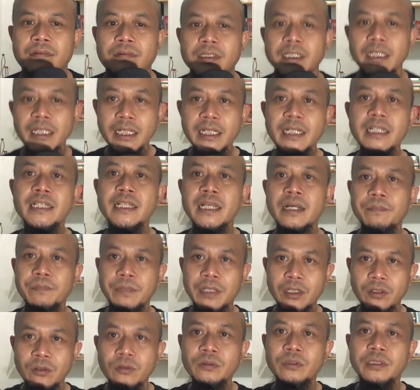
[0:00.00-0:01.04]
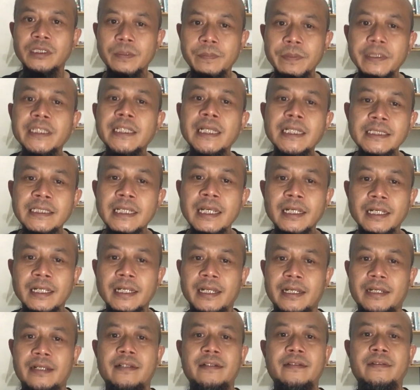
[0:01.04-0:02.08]
Ini yang perlu
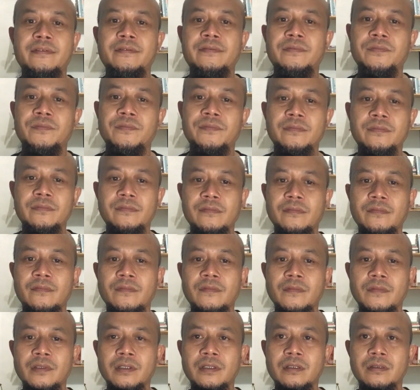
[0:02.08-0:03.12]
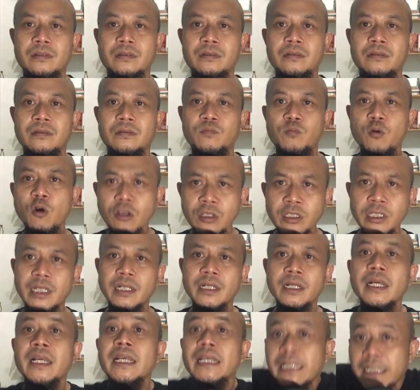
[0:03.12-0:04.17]
dipertanyakan. Bosan?
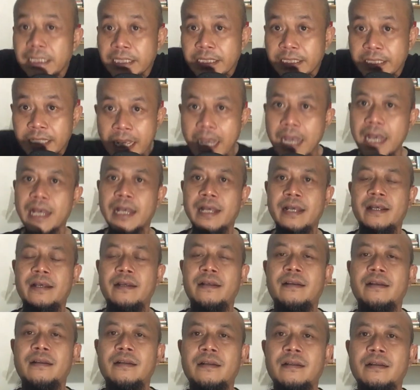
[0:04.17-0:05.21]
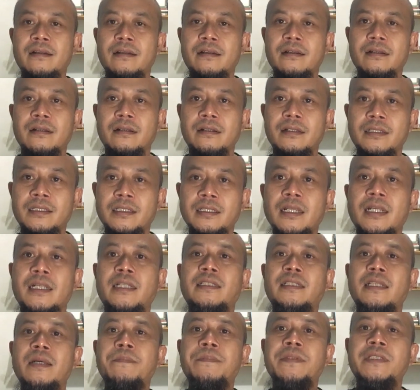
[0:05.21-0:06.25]
Iya. Ketika
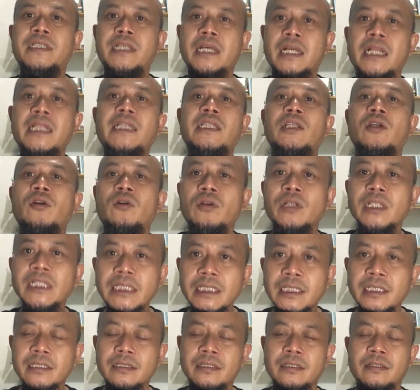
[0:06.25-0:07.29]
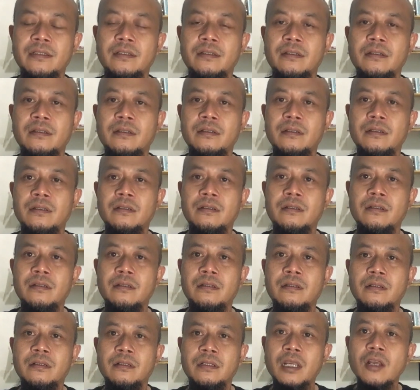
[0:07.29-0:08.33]
kita bicara teoritis.
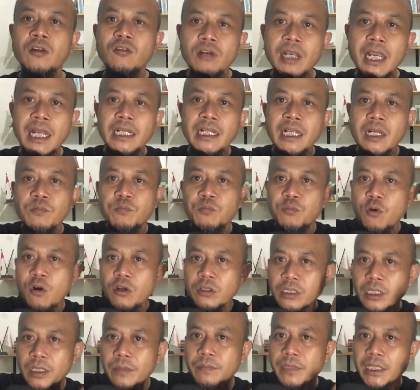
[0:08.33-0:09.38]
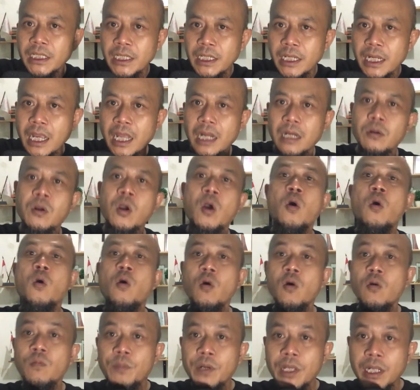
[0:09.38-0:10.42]
Kalau kalian bosan mendengar,
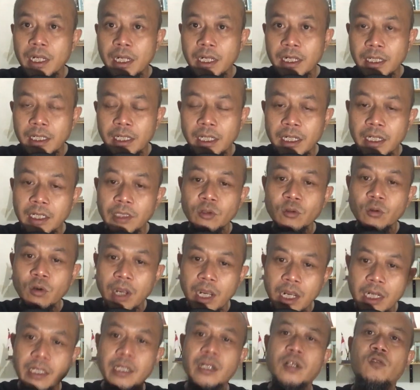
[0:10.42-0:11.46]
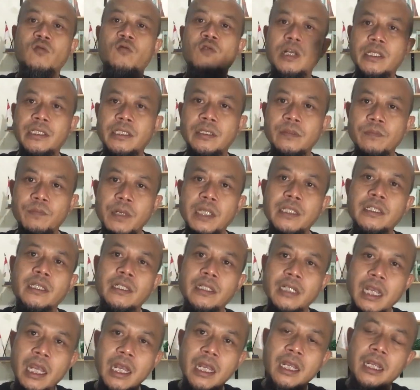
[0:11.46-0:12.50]
oh bela negara itu hak dan kewajiban yang
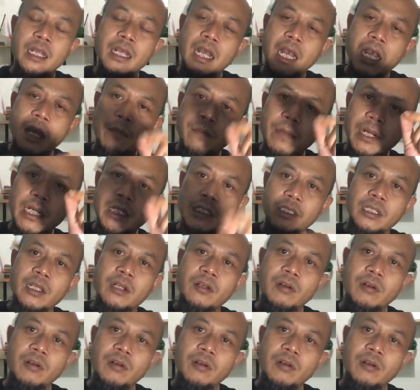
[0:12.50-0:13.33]
diamanatkan